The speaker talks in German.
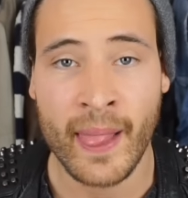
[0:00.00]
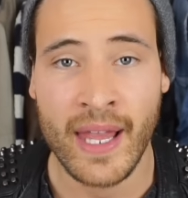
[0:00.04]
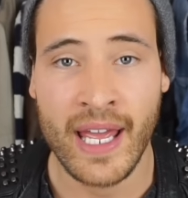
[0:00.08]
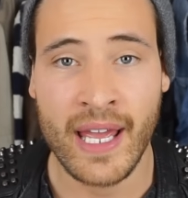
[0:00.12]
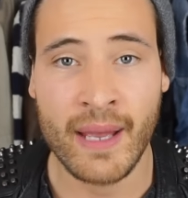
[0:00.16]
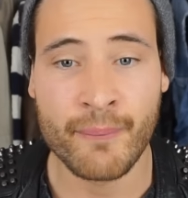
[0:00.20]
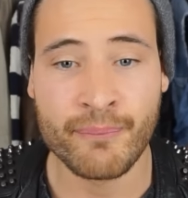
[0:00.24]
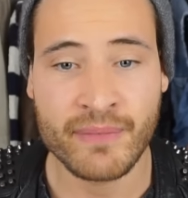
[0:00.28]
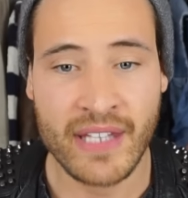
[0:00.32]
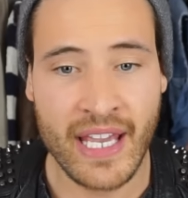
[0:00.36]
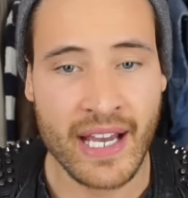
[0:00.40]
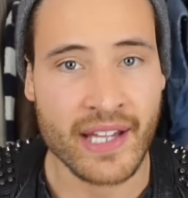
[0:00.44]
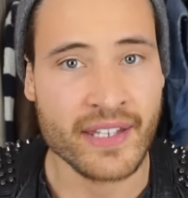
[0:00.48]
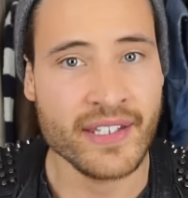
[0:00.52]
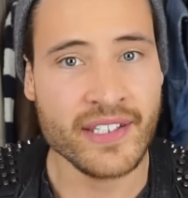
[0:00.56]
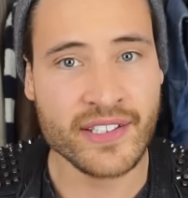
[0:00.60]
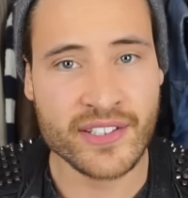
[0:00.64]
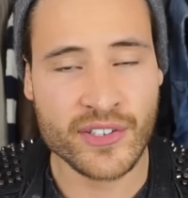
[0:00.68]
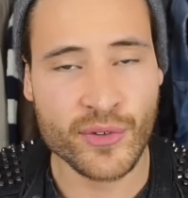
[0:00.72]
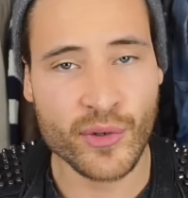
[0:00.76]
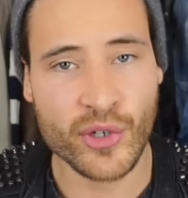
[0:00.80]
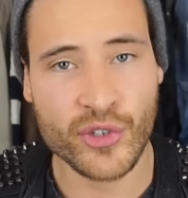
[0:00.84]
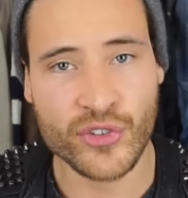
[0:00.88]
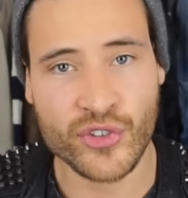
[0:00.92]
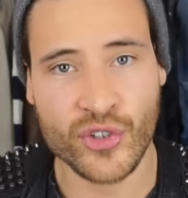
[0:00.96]
Ähm, ja,
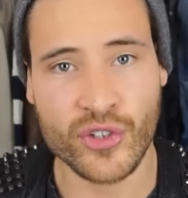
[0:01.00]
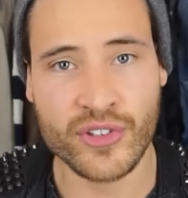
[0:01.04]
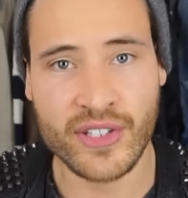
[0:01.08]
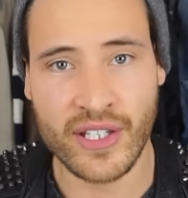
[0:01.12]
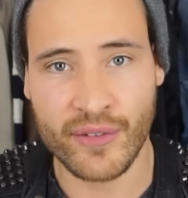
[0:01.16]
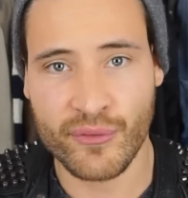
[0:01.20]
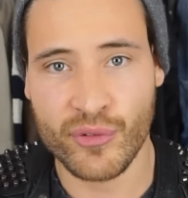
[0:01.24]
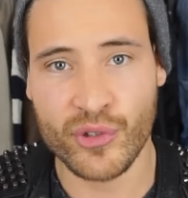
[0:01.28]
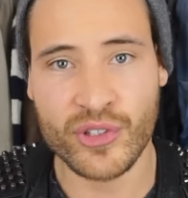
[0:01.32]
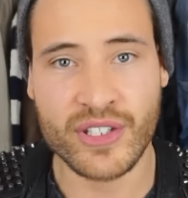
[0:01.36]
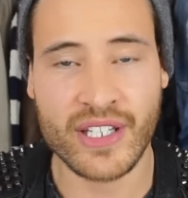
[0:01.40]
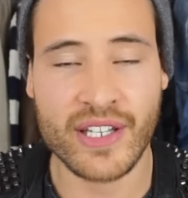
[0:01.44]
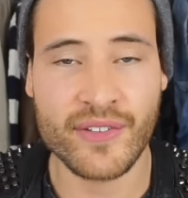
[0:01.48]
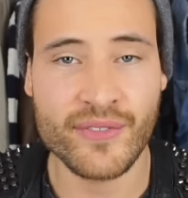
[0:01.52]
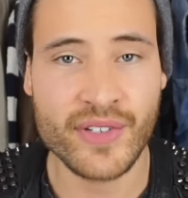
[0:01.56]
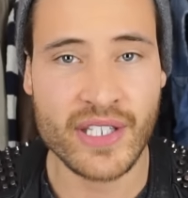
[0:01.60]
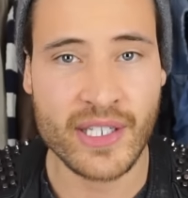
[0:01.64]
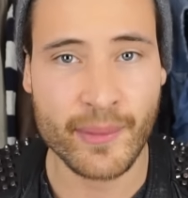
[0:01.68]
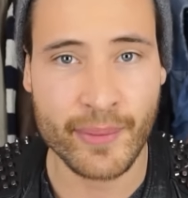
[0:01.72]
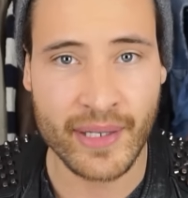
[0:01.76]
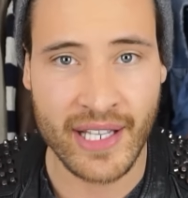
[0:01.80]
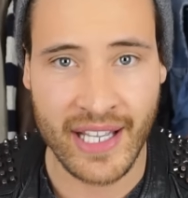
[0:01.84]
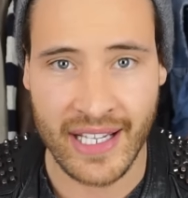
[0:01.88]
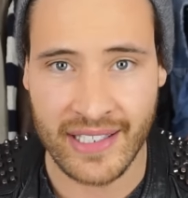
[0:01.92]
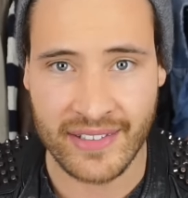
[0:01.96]
nächste Woche Sonntag wird der
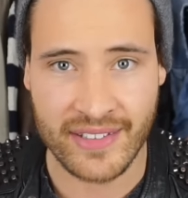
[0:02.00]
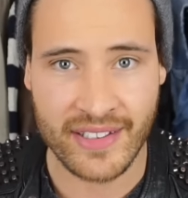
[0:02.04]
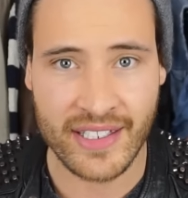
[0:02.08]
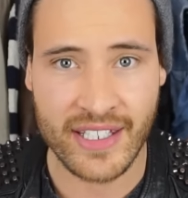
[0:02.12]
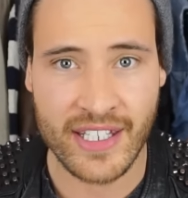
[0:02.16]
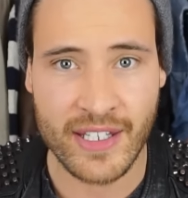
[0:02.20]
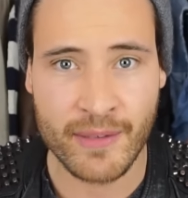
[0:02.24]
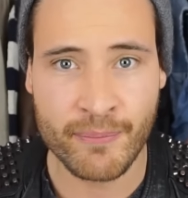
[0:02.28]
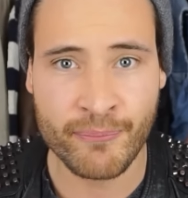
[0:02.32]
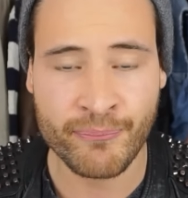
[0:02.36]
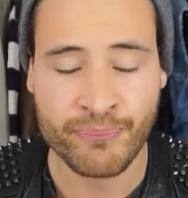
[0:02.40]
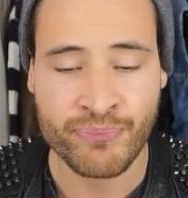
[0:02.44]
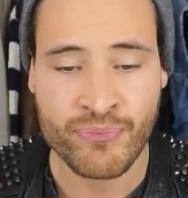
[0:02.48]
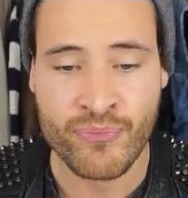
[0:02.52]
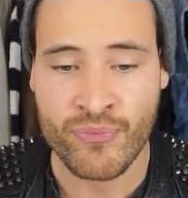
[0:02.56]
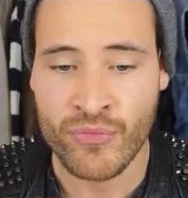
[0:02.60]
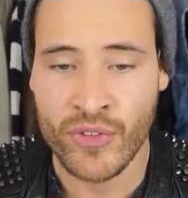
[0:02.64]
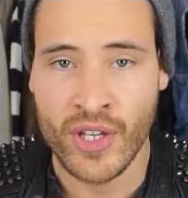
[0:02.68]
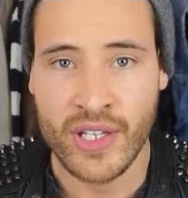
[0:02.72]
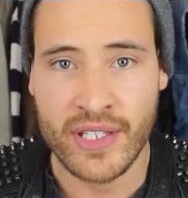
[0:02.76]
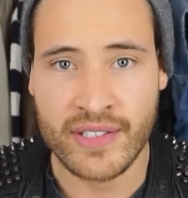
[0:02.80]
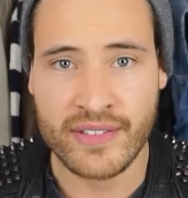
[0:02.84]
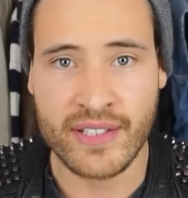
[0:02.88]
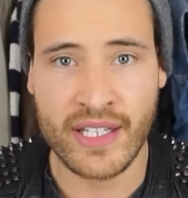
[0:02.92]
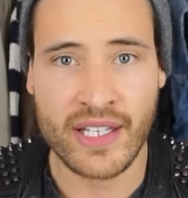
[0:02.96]
Gewinner bekannt gegeben.
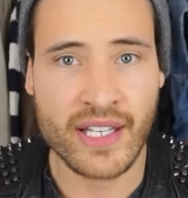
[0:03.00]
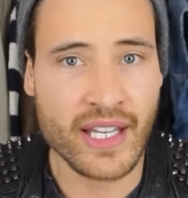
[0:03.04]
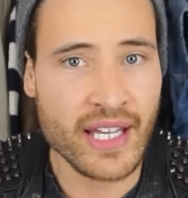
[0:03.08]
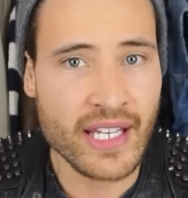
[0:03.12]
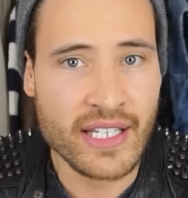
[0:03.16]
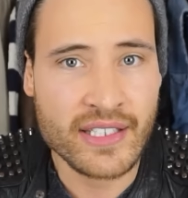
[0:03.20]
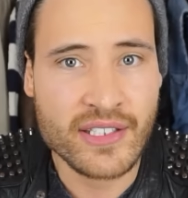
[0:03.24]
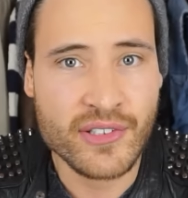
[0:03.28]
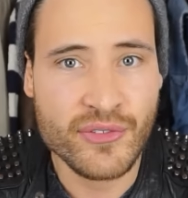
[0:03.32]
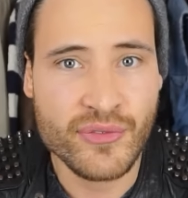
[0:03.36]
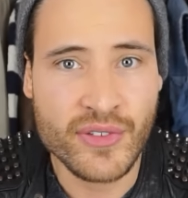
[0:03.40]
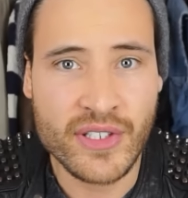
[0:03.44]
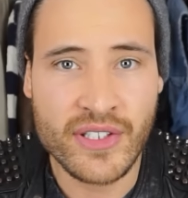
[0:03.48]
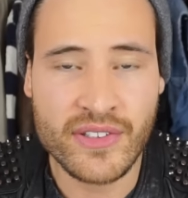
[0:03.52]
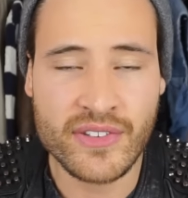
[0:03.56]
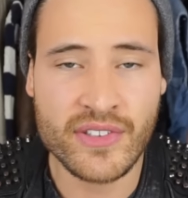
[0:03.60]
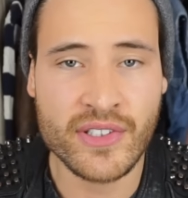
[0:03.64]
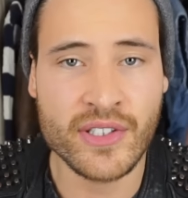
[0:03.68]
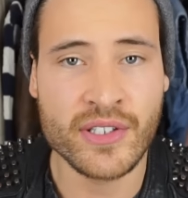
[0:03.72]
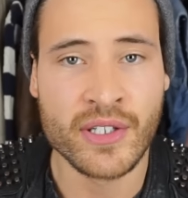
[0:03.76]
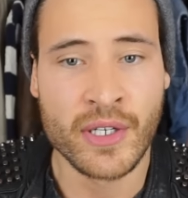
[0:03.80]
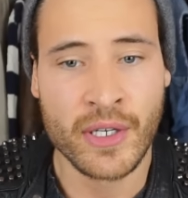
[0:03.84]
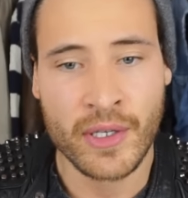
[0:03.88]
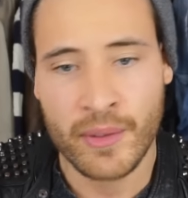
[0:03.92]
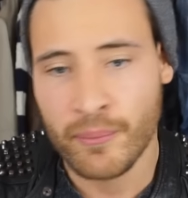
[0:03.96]
Ich denke, relativ
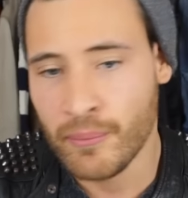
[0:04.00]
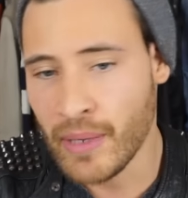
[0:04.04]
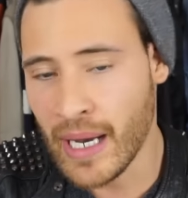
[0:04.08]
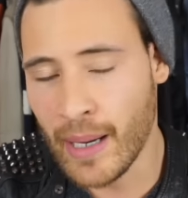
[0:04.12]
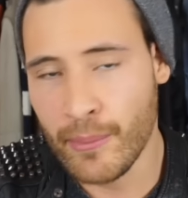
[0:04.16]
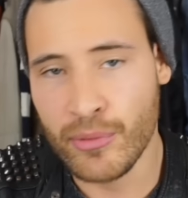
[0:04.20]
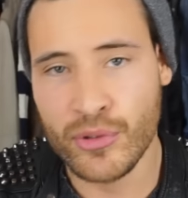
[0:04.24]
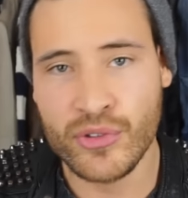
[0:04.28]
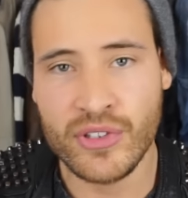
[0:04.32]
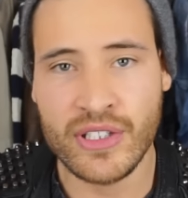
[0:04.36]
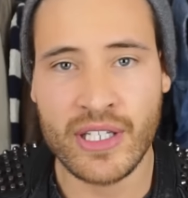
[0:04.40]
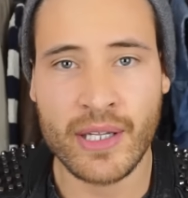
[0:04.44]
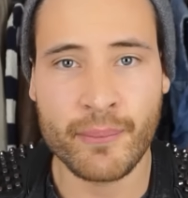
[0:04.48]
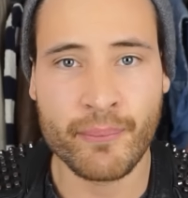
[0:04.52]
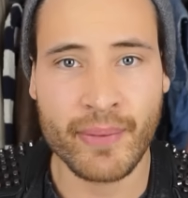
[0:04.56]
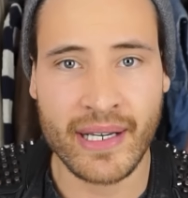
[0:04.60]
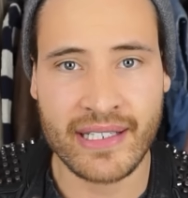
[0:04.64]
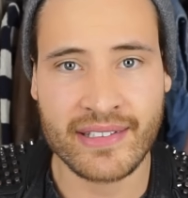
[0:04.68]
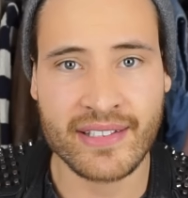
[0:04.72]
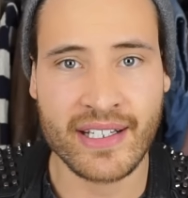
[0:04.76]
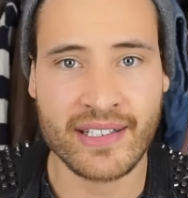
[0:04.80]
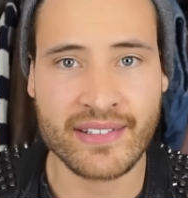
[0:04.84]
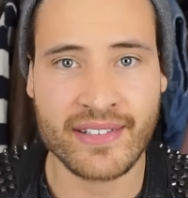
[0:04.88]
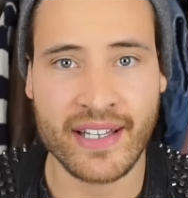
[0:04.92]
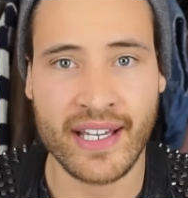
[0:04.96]
easy. Abonnieren,
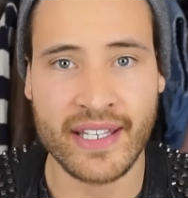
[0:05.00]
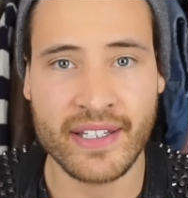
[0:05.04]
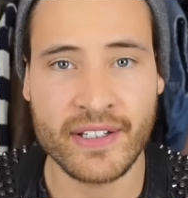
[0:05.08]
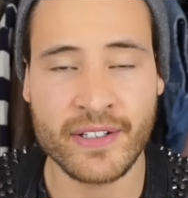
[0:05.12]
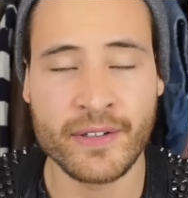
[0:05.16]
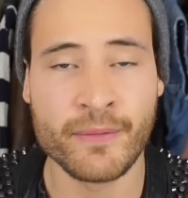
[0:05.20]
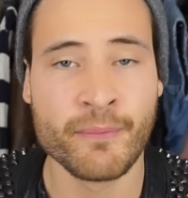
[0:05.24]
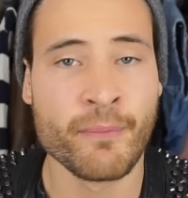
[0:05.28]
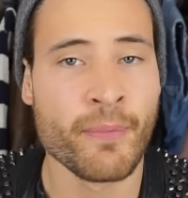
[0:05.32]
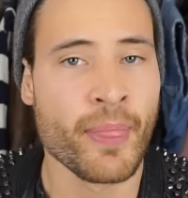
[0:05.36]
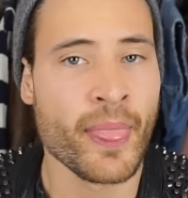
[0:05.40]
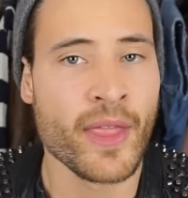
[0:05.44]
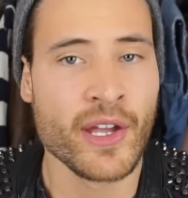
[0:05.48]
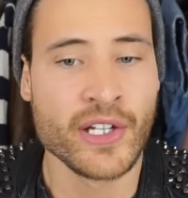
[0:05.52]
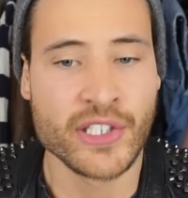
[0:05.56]
Beitrag teilen.